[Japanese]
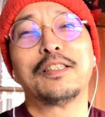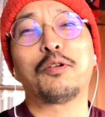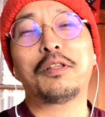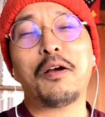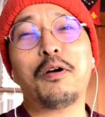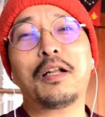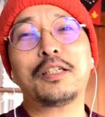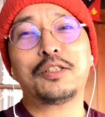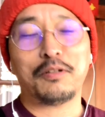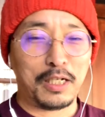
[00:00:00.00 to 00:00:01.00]
そんなお
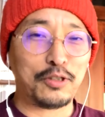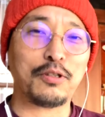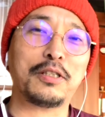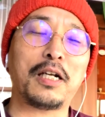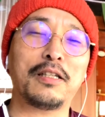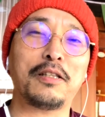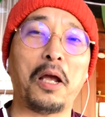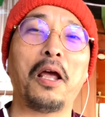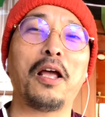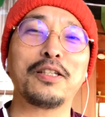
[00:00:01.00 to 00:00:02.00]
話をね、ちょっとされてて、
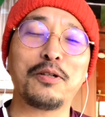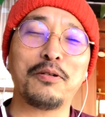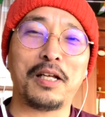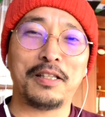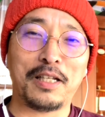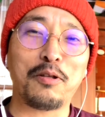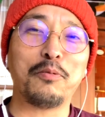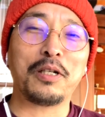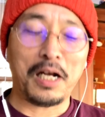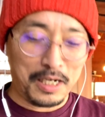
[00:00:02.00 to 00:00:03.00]
へえ、そうなんだと
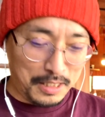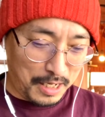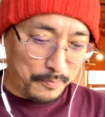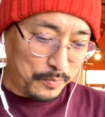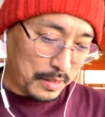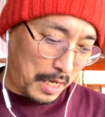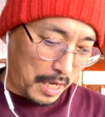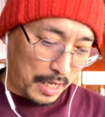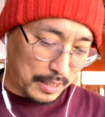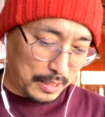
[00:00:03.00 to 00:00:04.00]
思いながらね、
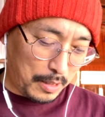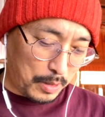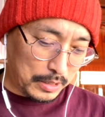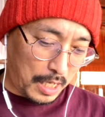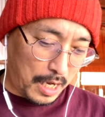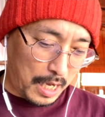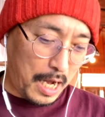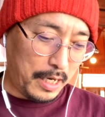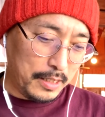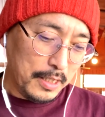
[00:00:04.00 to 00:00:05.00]
えー、聞いてました。
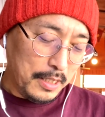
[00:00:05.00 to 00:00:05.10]
はい。